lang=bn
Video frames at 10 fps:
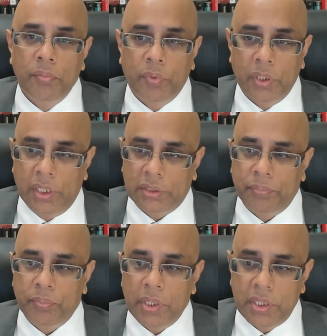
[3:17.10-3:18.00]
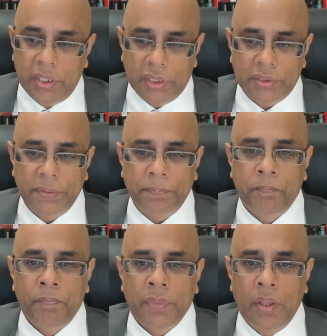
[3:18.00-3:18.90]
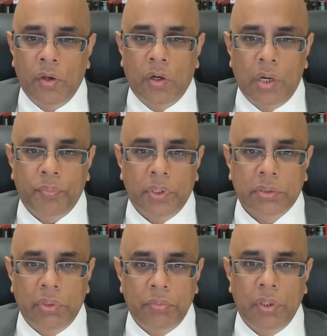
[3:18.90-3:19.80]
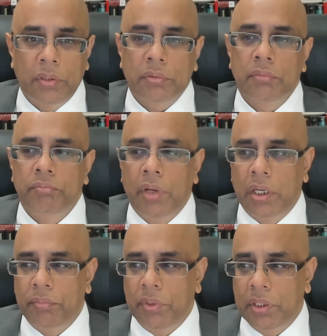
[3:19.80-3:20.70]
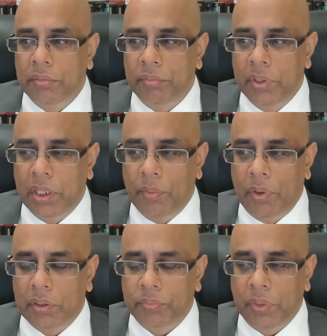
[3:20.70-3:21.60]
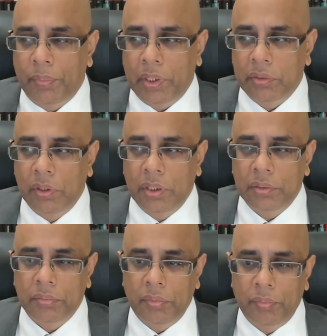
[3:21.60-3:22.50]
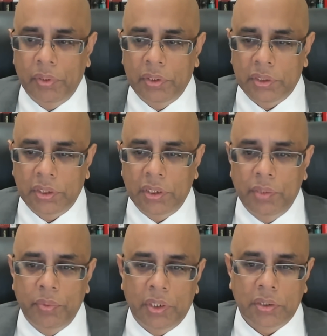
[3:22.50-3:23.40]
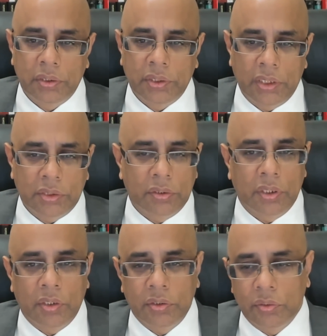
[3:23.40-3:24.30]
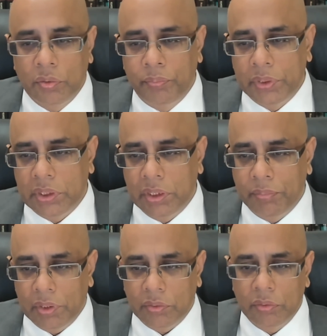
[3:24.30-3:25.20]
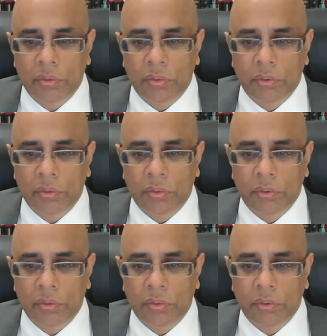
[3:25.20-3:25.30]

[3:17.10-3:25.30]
পড়ে আছে পেন্ডিং আছে ওয়ান পয়েন্ট সেভেন মিলিয়ন ভেরি বিগ বিগ অ্যামাউন্ট পার্টিকুলারলি দেশে ইমিগ্রেশন যাদের সংখ্যা কিন্তু খুব বেশি নেই মাত্র